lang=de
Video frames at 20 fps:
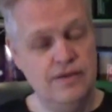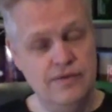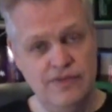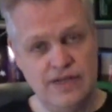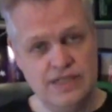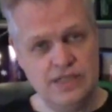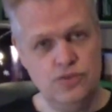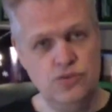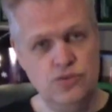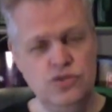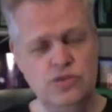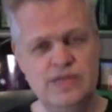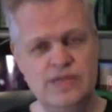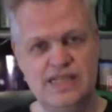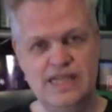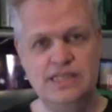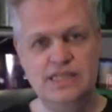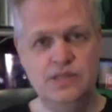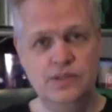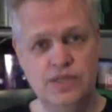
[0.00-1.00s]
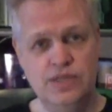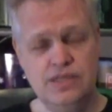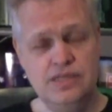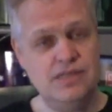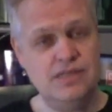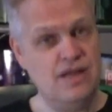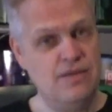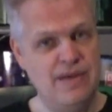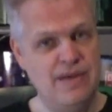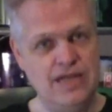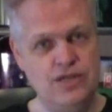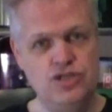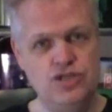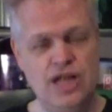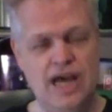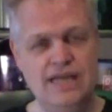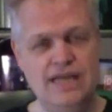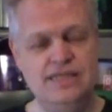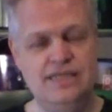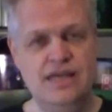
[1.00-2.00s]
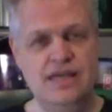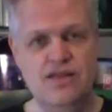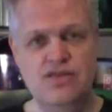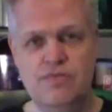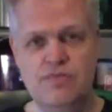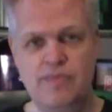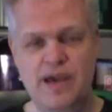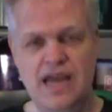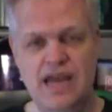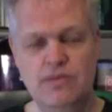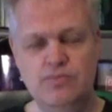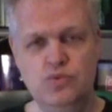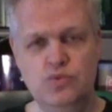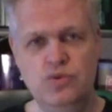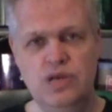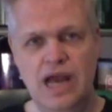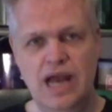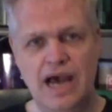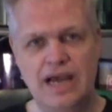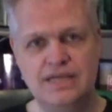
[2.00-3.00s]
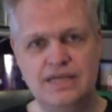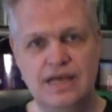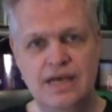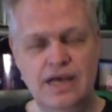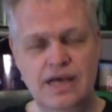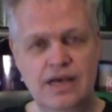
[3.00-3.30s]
was eine gute Übersetzung ist, denn im heißt sie In the Pale Moonlight.